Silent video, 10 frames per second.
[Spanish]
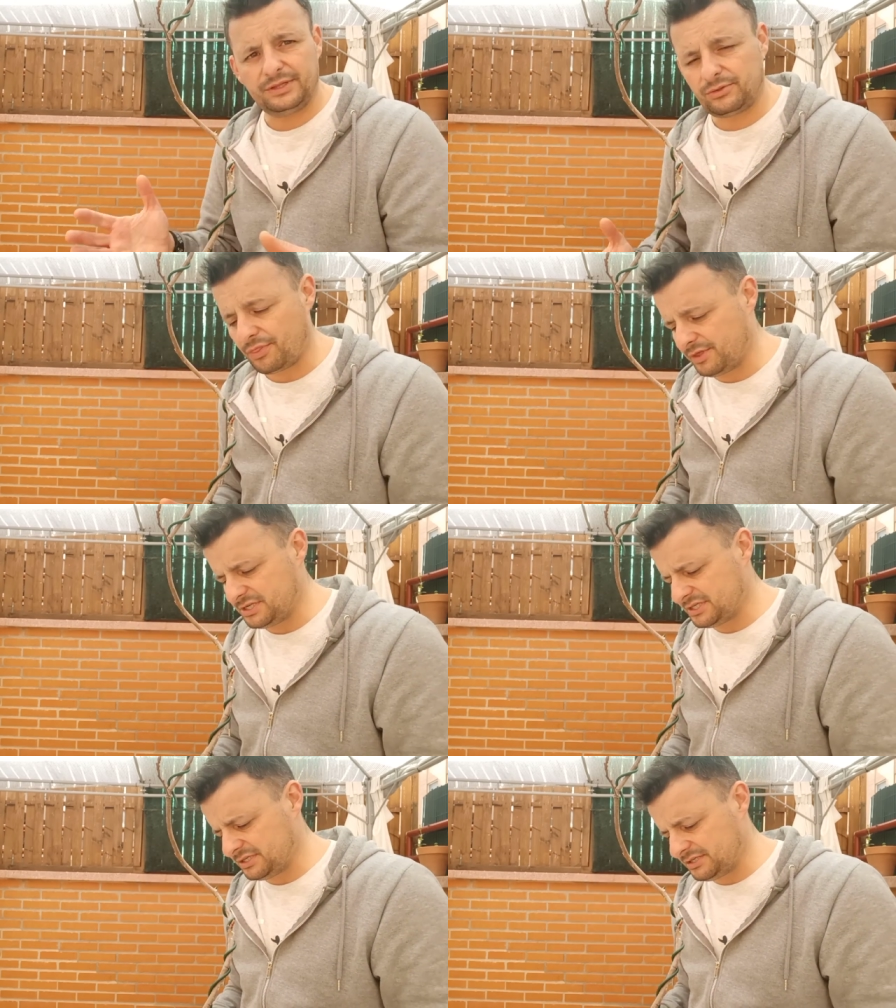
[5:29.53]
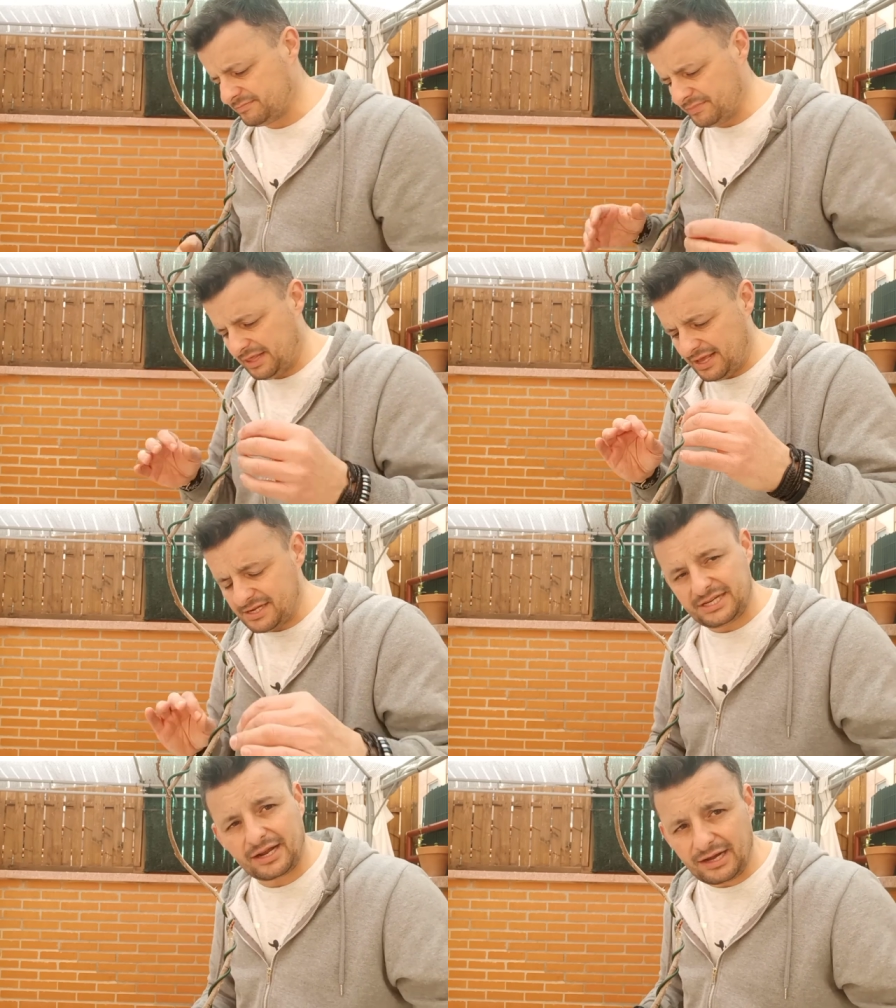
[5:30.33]
Entonces mi idea
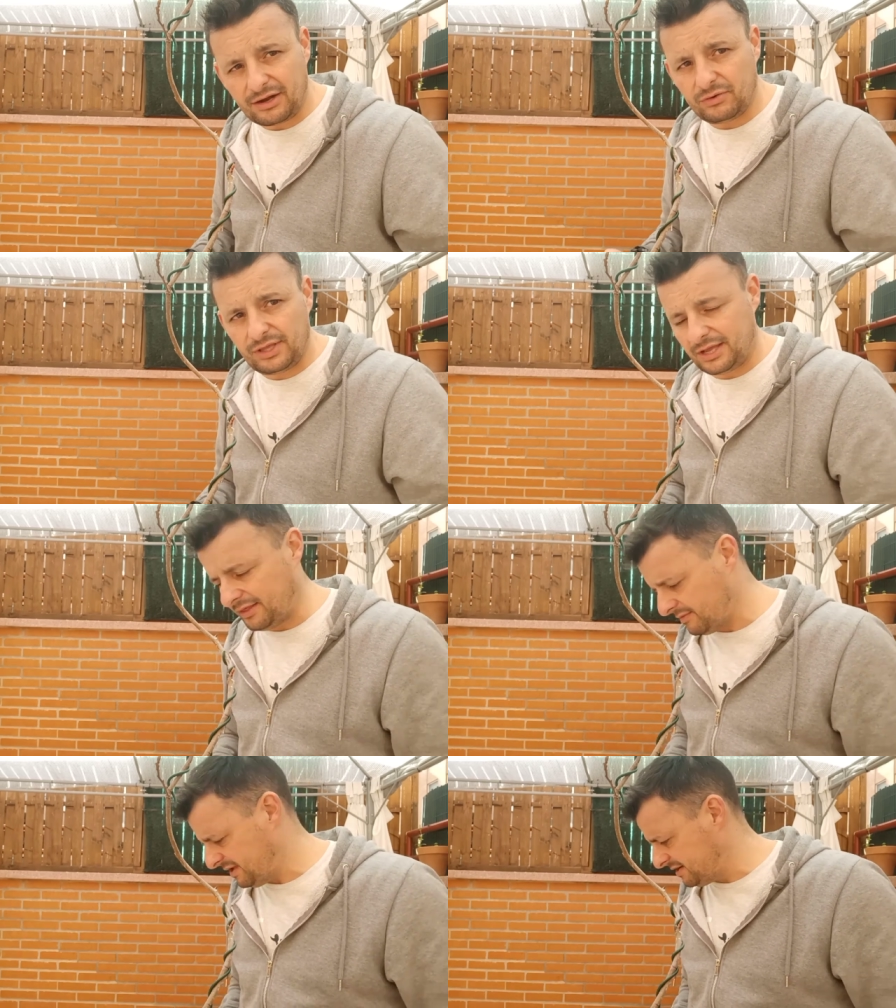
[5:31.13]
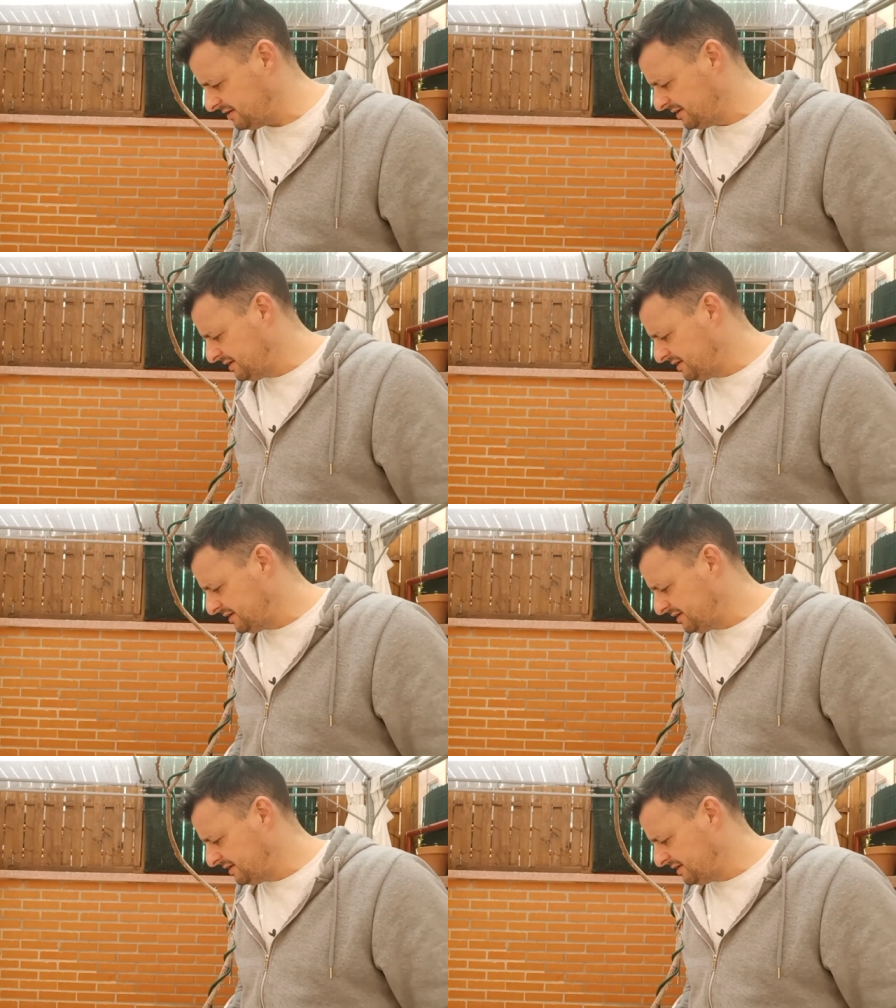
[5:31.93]
es anclarlo y que quede bien,